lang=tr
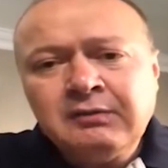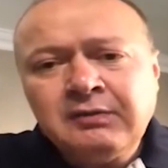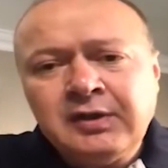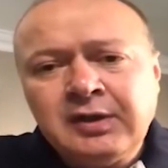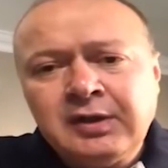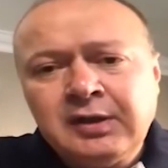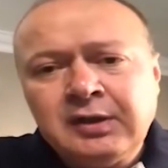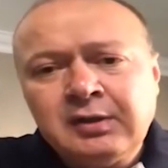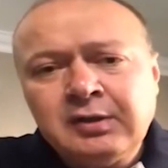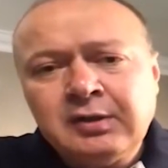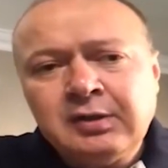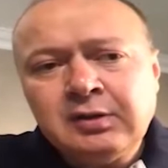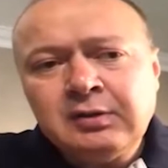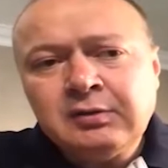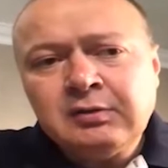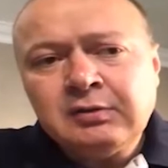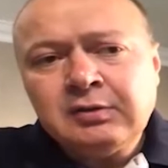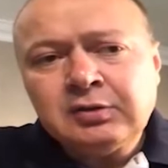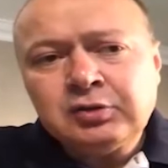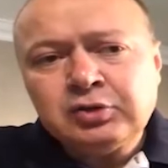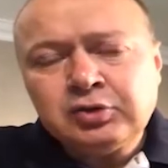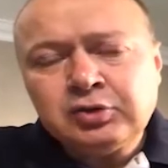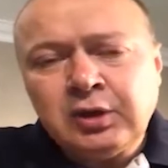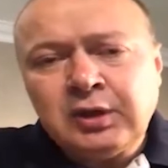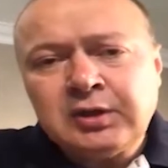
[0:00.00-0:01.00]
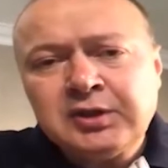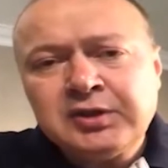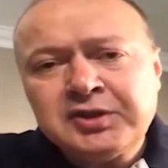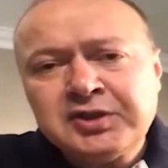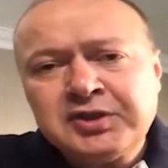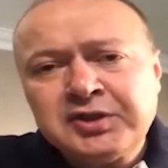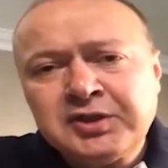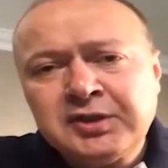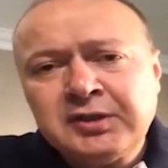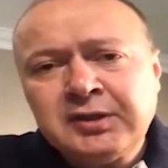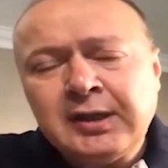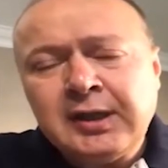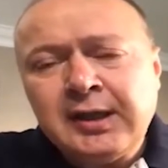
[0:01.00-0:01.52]
ve şu an
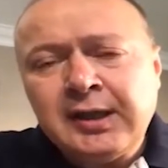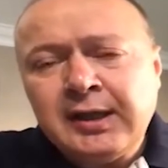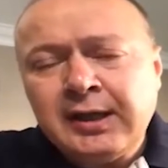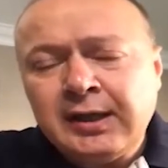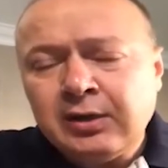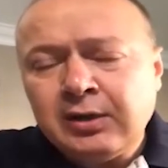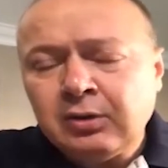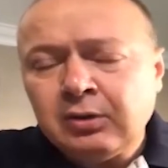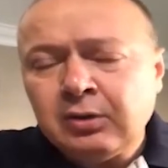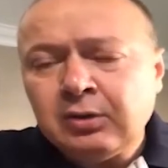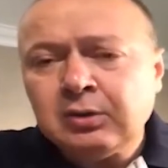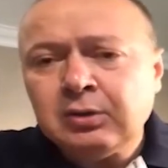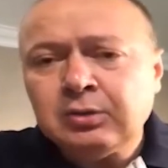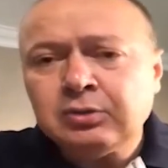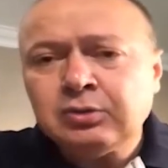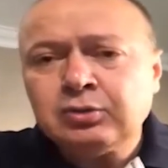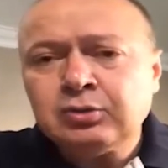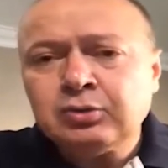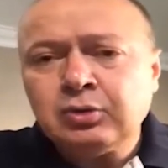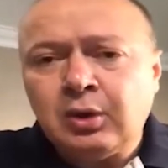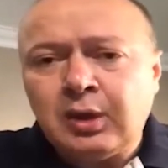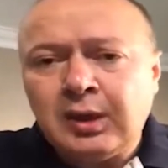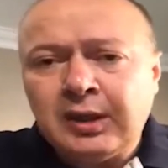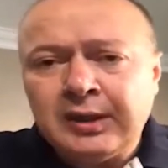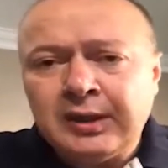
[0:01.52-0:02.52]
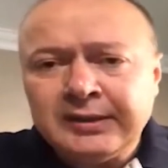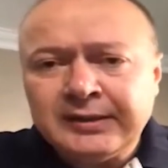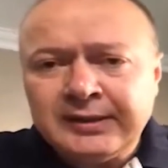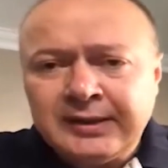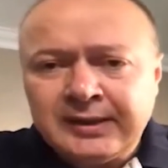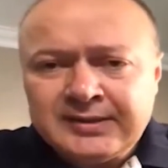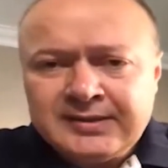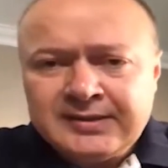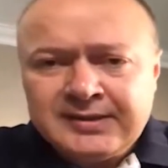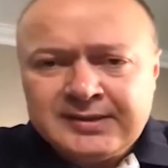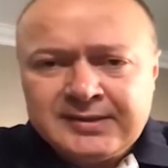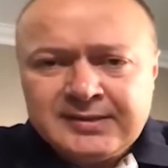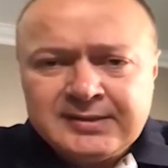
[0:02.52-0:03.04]
için eğer o
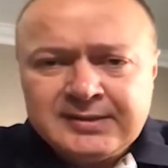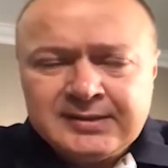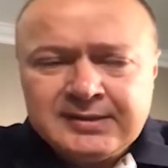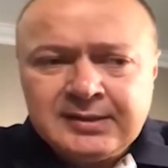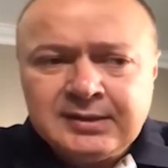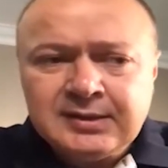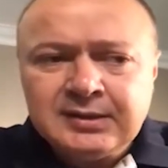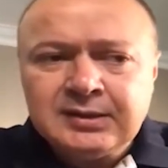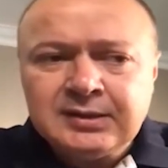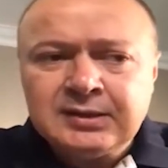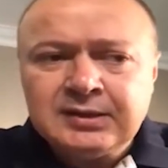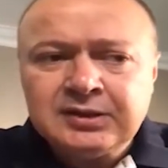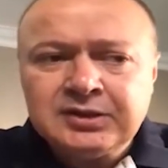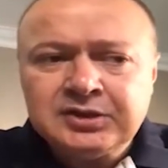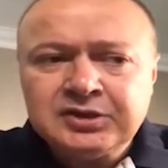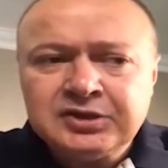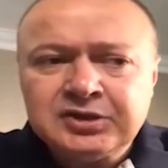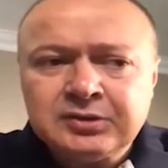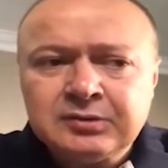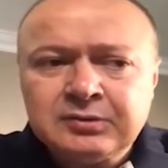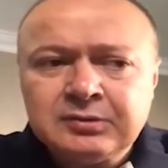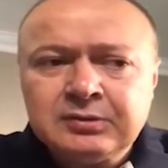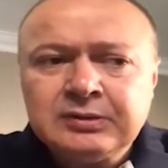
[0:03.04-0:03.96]
doğalgaz e,